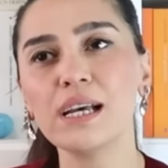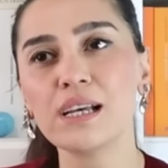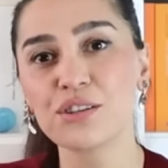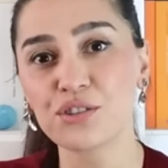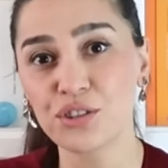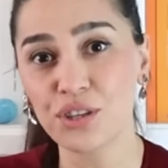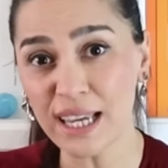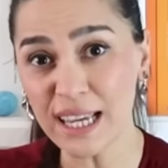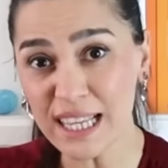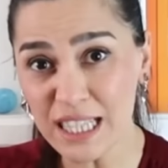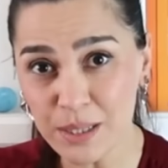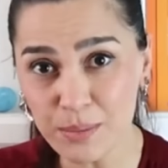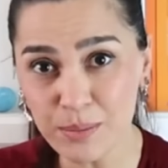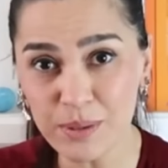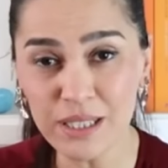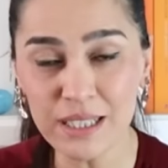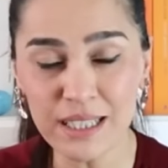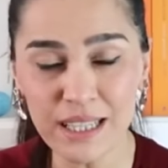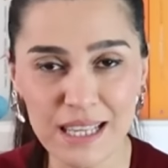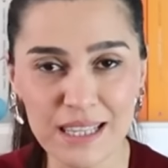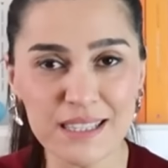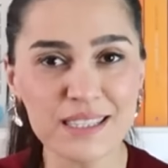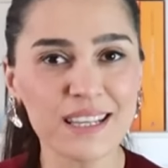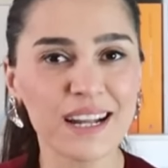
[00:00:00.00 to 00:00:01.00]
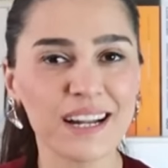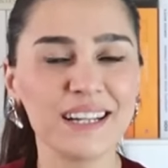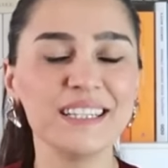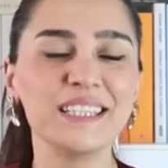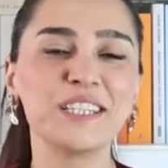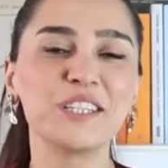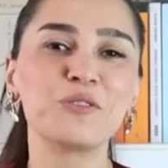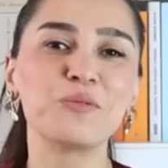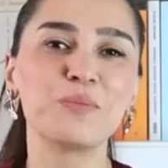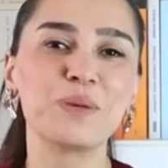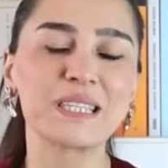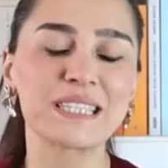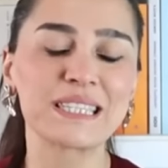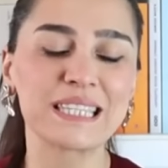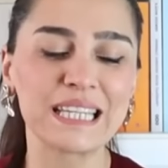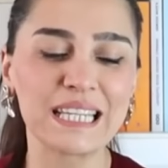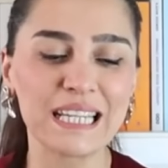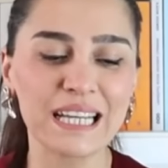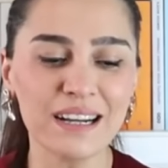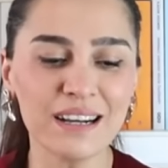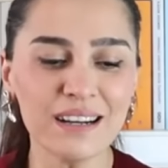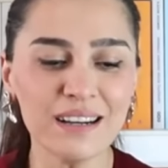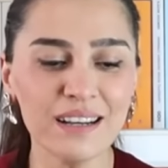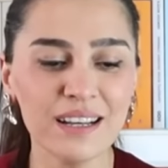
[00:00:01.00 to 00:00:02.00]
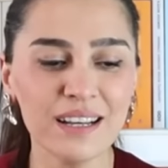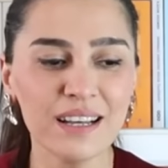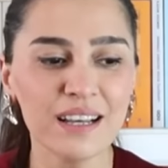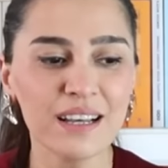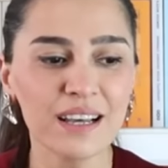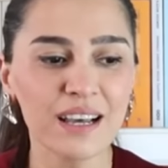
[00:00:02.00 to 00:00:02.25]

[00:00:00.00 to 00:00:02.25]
Shakespeare'in eserleri mesela